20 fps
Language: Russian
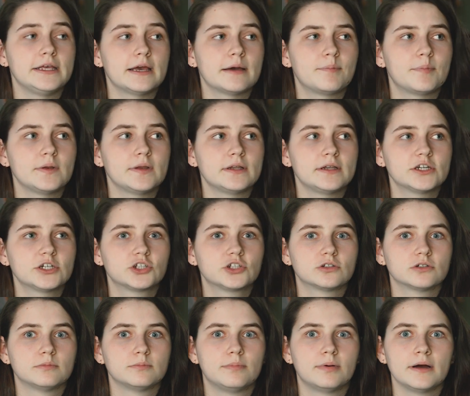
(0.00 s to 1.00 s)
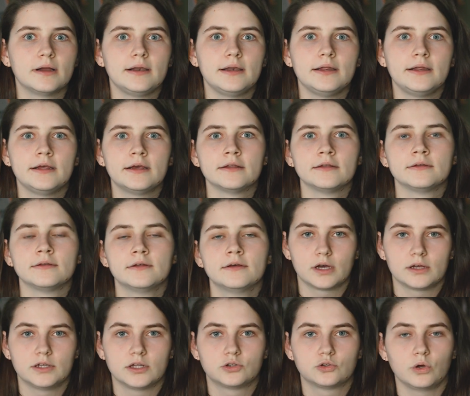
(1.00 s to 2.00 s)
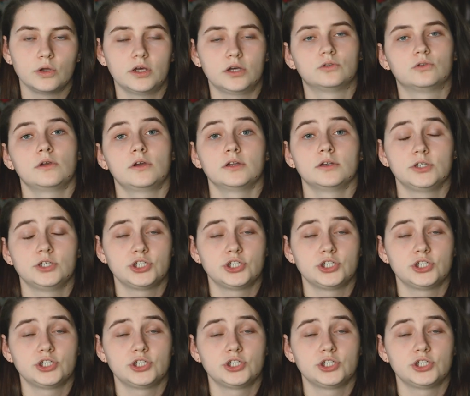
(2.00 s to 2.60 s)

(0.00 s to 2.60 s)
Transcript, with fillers: И я поняла, что, блин, когда только-только